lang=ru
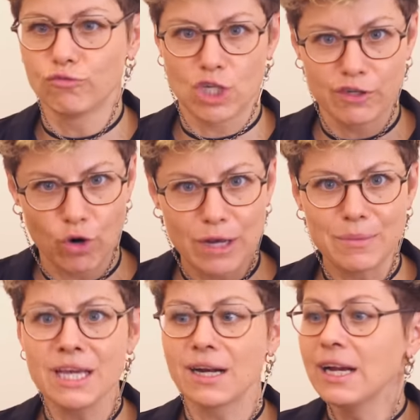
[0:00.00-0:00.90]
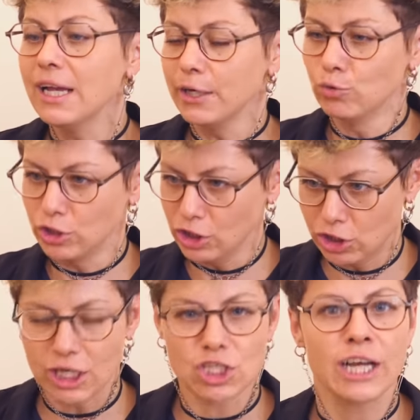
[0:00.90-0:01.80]
в живой мир и
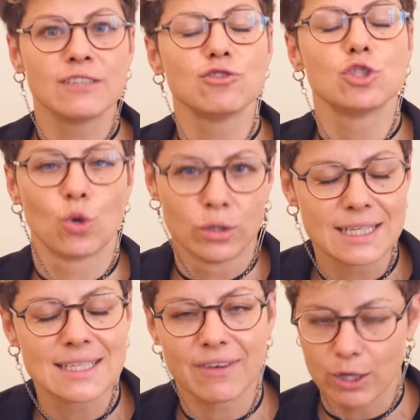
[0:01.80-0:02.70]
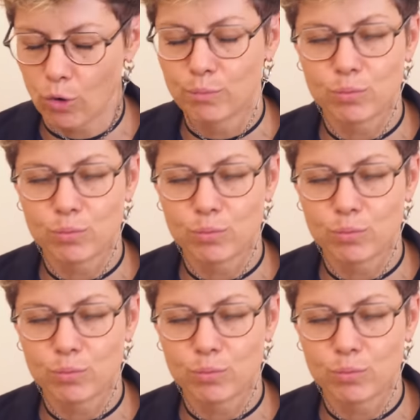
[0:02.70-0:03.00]
уничтожать все на своем